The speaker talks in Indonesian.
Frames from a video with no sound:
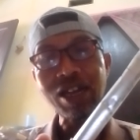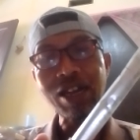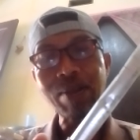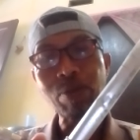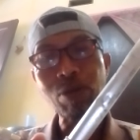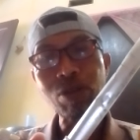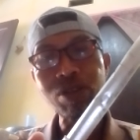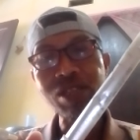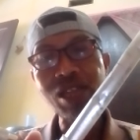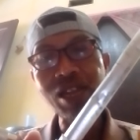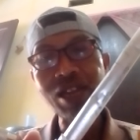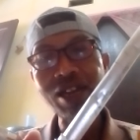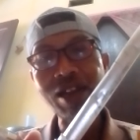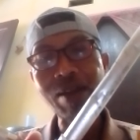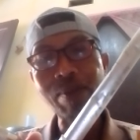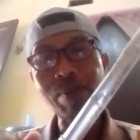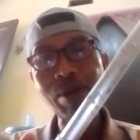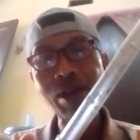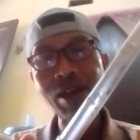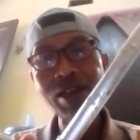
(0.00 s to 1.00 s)
repotnya
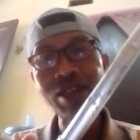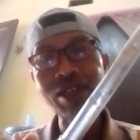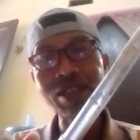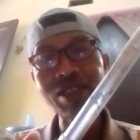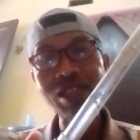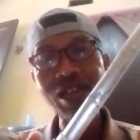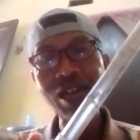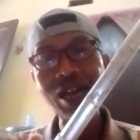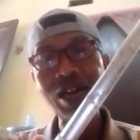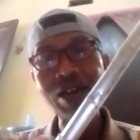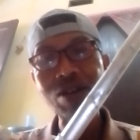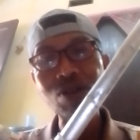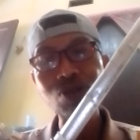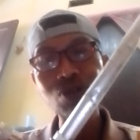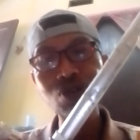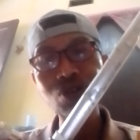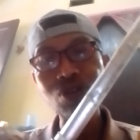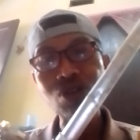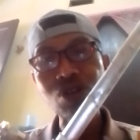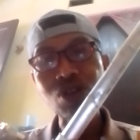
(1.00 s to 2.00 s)
kenapa kita
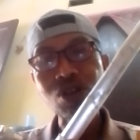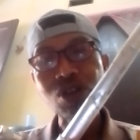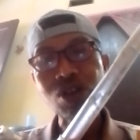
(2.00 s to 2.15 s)
harus